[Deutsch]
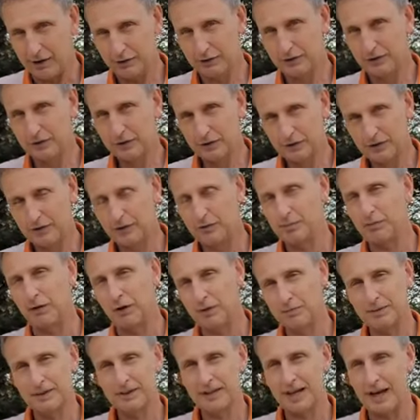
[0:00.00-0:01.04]
auch für uns als
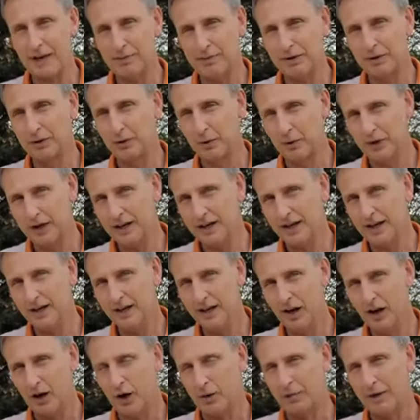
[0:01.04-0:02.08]
Badbetreiber neu,
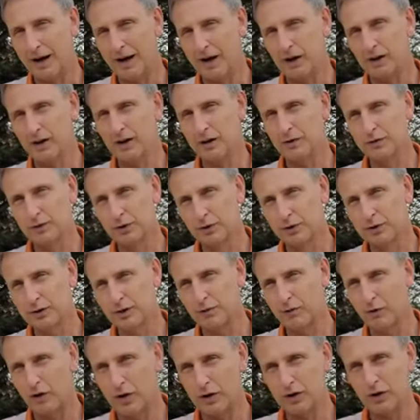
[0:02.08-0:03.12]
aber auch aufgrund
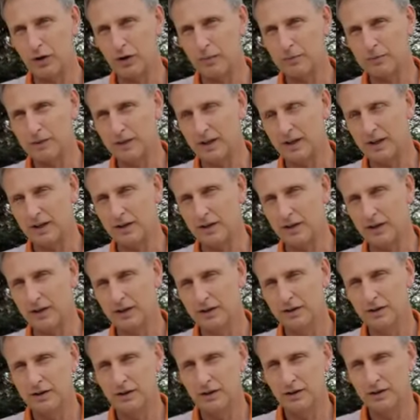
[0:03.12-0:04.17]
der Vorgaben, die
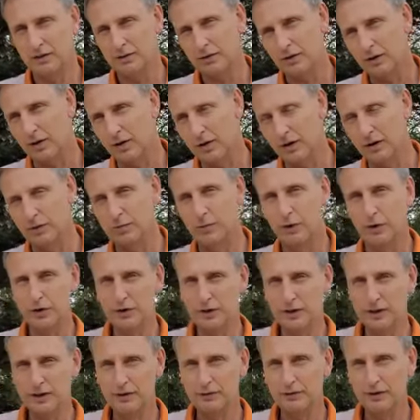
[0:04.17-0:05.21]
ja ja,
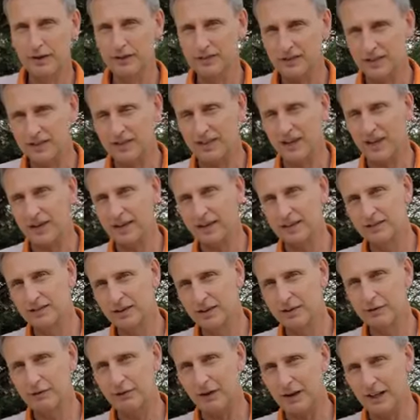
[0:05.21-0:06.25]
wöchentlich, 14-tägig
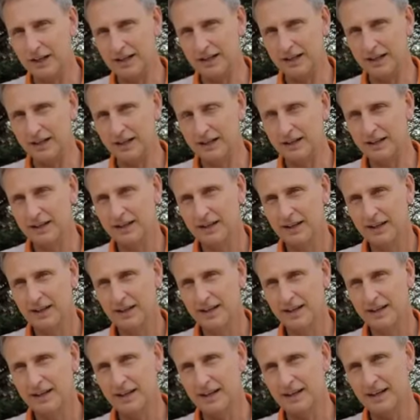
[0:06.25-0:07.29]
sich verändern,
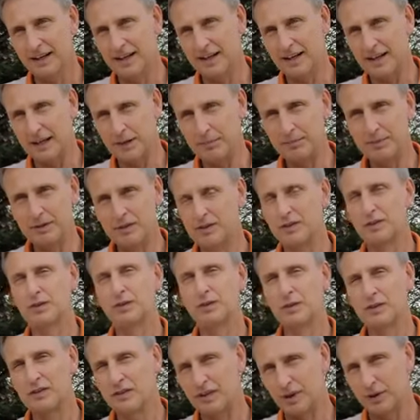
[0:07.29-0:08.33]
äh, lebt dieses
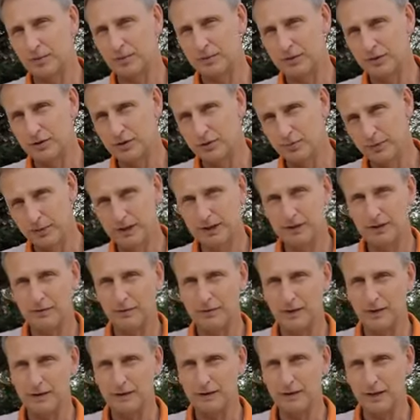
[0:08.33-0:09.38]
Konzept. Sprich,
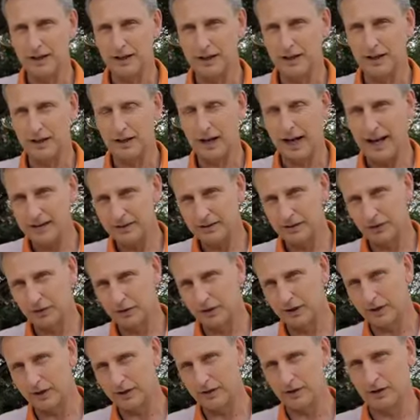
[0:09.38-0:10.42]
wenn
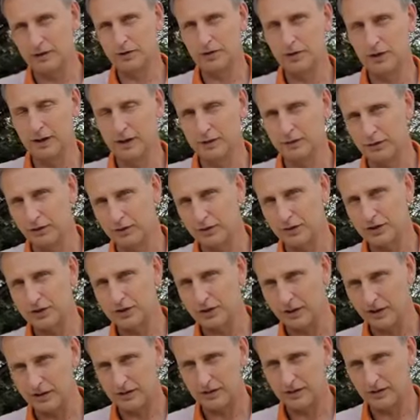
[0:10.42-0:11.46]
Erleichterungen natürlich von der
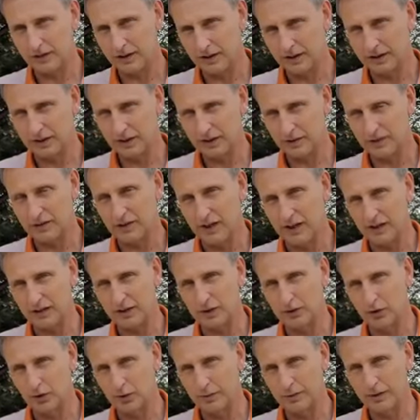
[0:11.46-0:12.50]

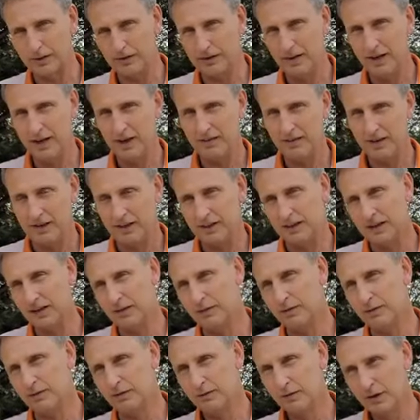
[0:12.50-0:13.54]
Staatsregierungsseite kommen, werden
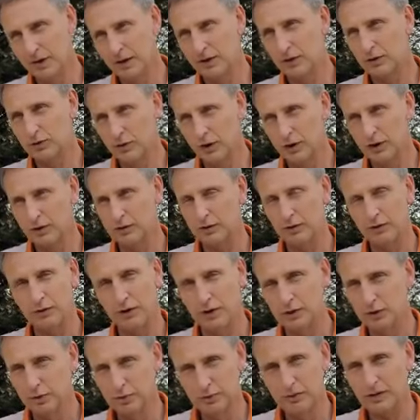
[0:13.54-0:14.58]
die wir natürlich
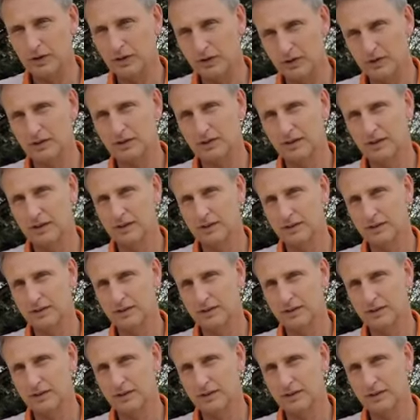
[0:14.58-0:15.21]
sofort umsetzen.